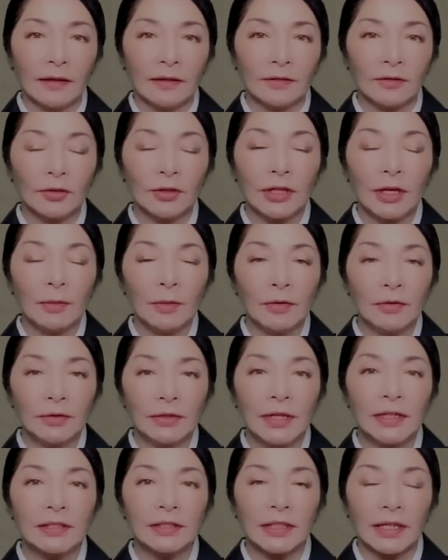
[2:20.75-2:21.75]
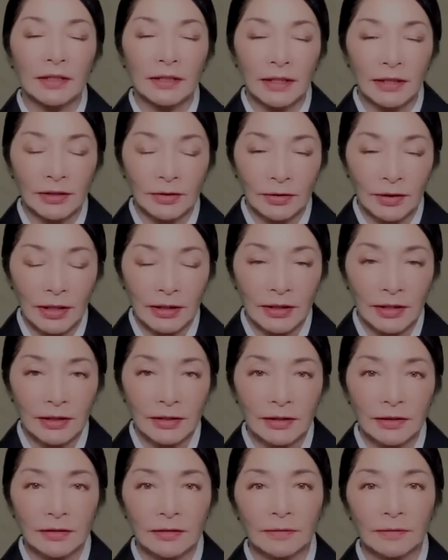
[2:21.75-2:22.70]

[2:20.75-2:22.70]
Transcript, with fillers: とても嬉しかったそうなんです